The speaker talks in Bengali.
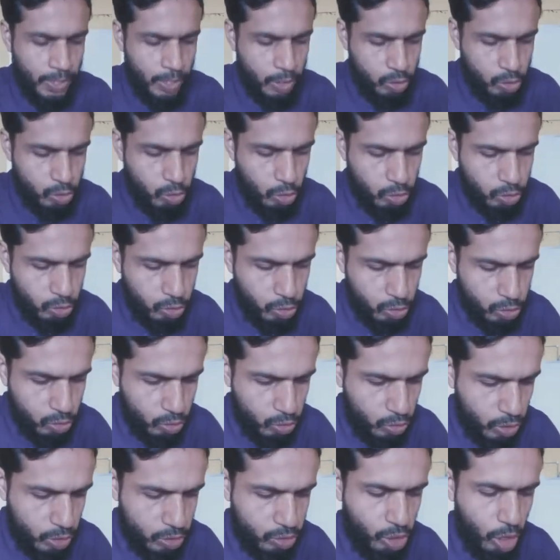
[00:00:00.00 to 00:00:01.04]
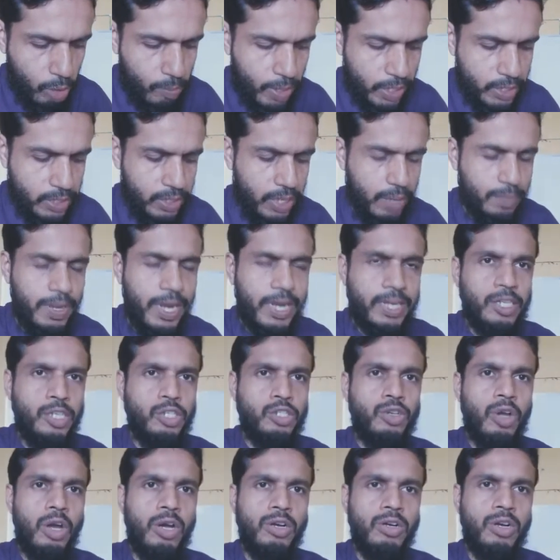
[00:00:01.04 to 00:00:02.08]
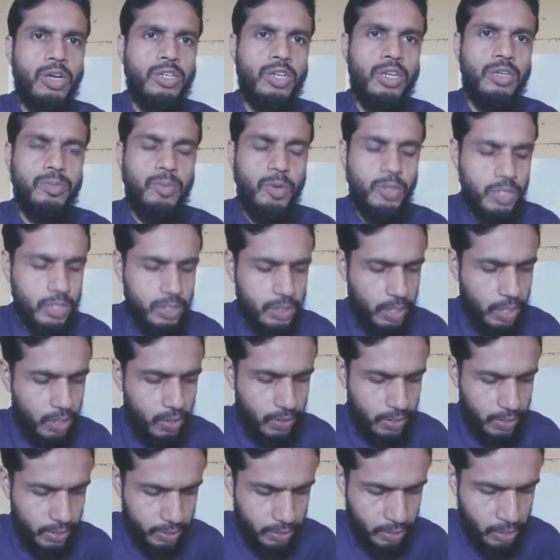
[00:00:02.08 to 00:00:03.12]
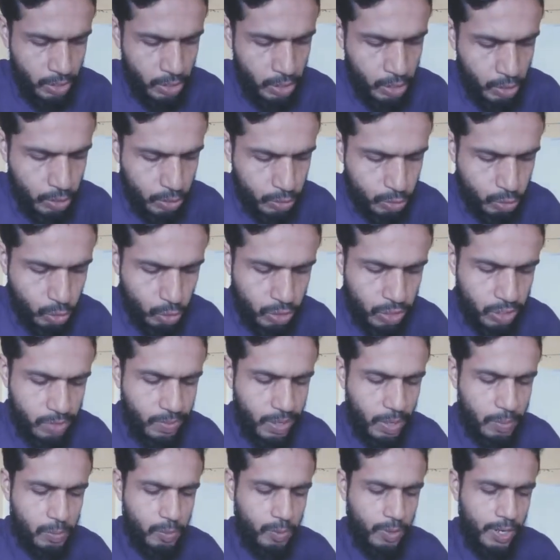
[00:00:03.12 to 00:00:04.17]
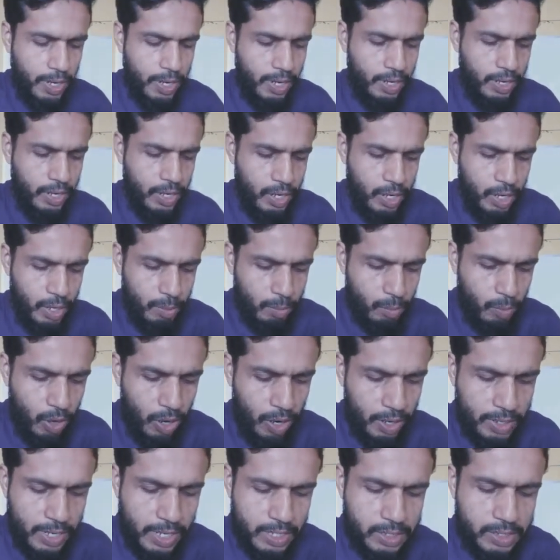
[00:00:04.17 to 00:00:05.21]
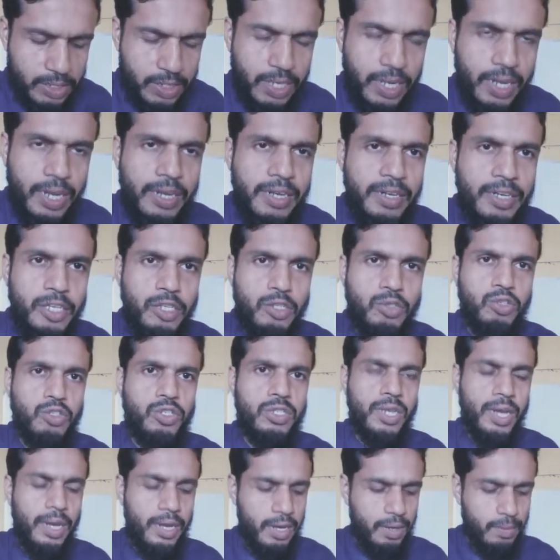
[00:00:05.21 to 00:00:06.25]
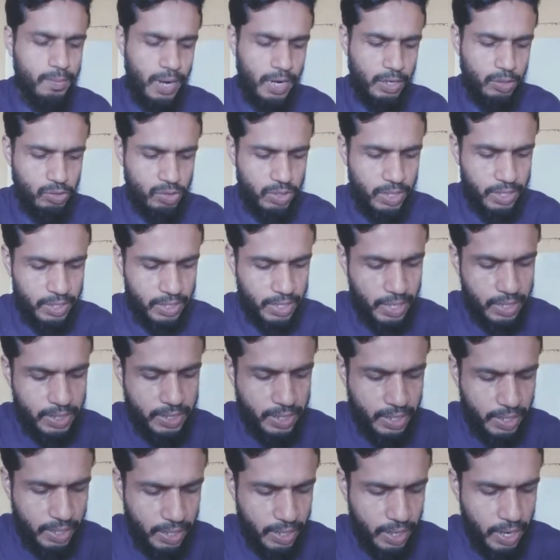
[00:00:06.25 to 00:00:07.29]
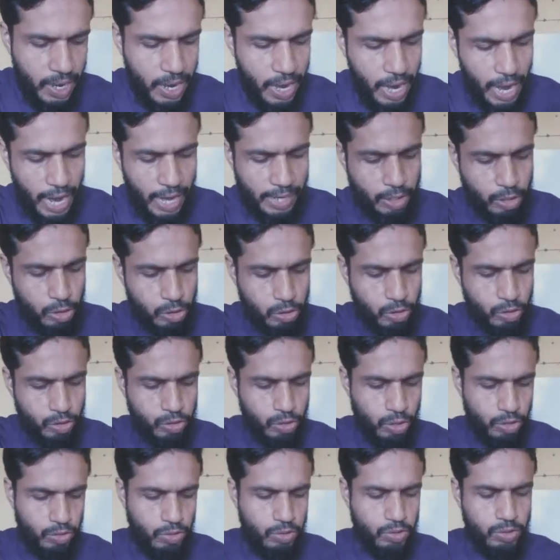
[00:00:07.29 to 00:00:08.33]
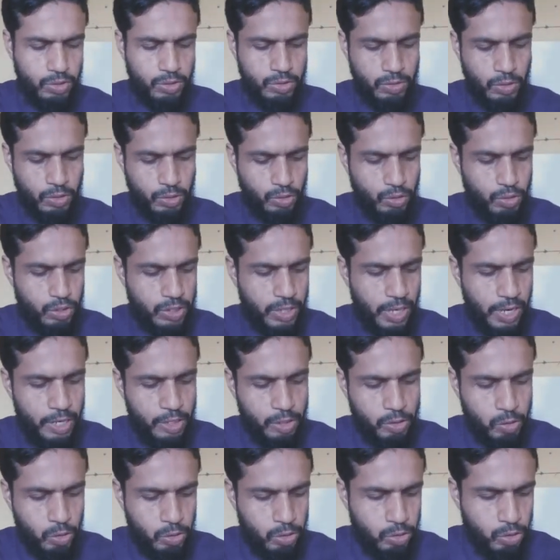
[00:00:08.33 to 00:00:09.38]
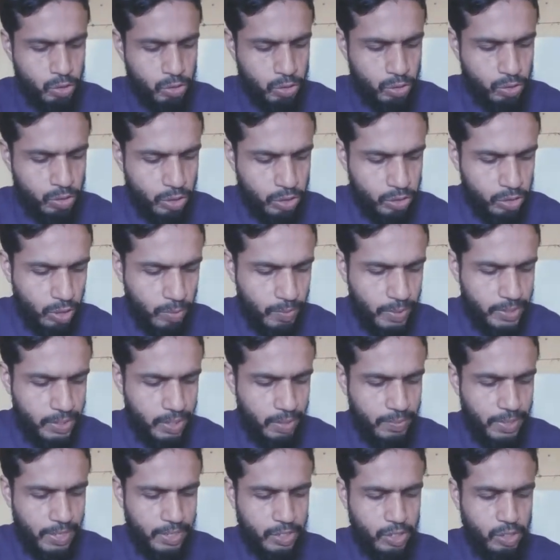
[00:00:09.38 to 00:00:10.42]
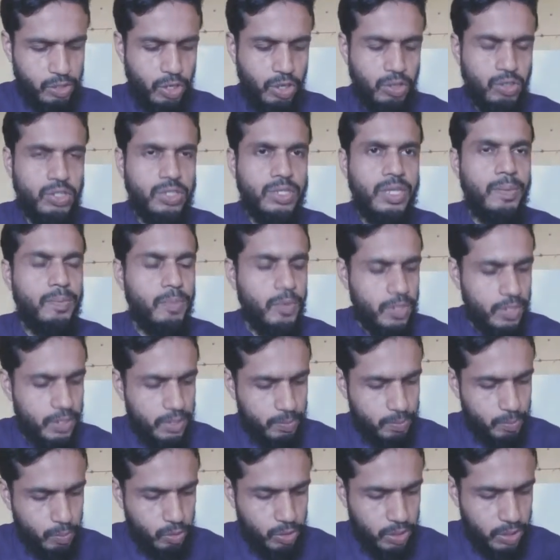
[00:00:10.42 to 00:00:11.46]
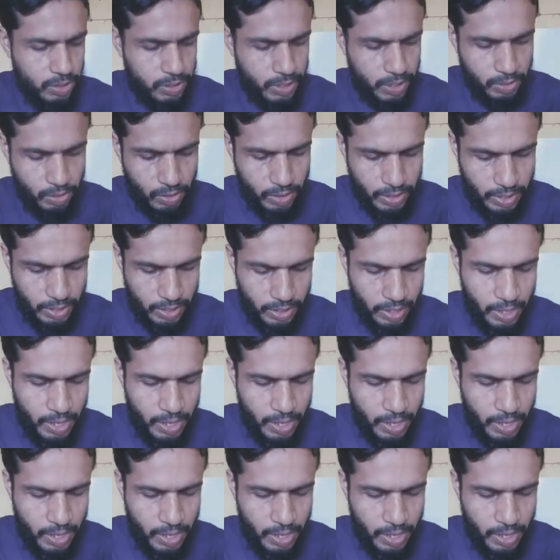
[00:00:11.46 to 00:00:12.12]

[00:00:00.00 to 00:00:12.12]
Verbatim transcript: সত্য শোধক সমাজ নামে একটি সংগঠন প্রতিষ্ঠা করেন জ্যোতিবা ফুলে মহারাষ্ট্রে নিচু শ্রেণীর মানুষদেরকে নিয়ে আঠারোশো সতেরো সত্তর সালে সত্যশোধক সমাজ নামে একটি সংস্থা প্রতিষ্ঠান করেন